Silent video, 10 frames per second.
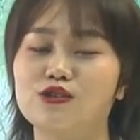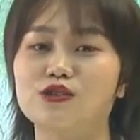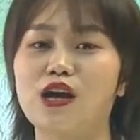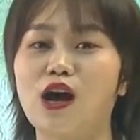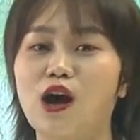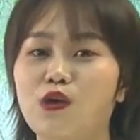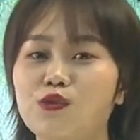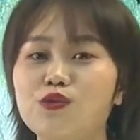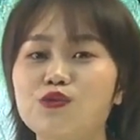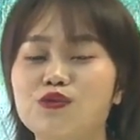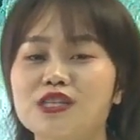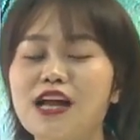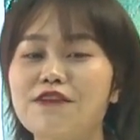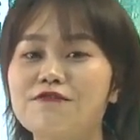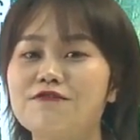就叫御
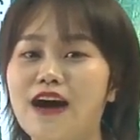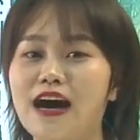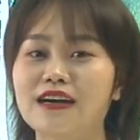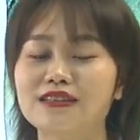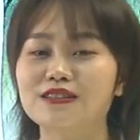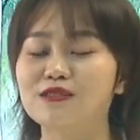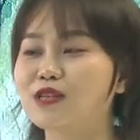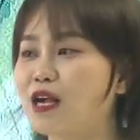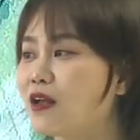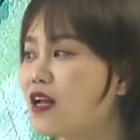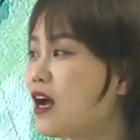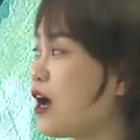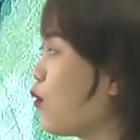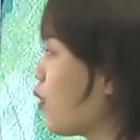膳房，是不是啊？